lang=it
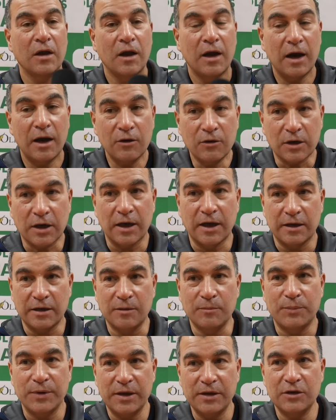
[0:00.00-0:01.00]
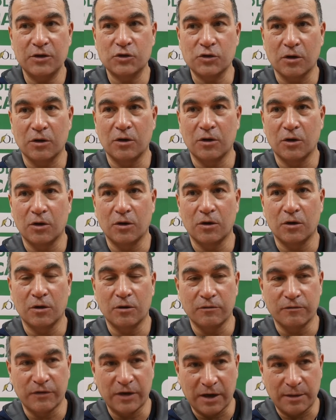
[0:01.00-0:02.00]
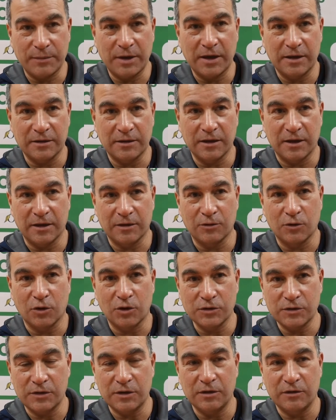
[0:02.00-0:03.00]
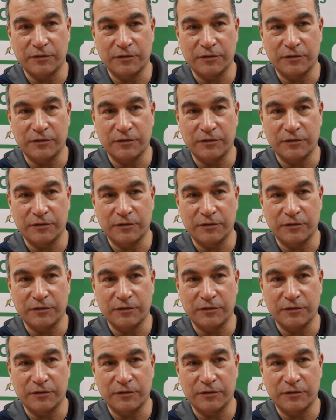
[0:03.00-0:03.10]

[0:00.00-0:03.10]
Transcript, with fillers: Allora, gli impegni sono veramente tosti,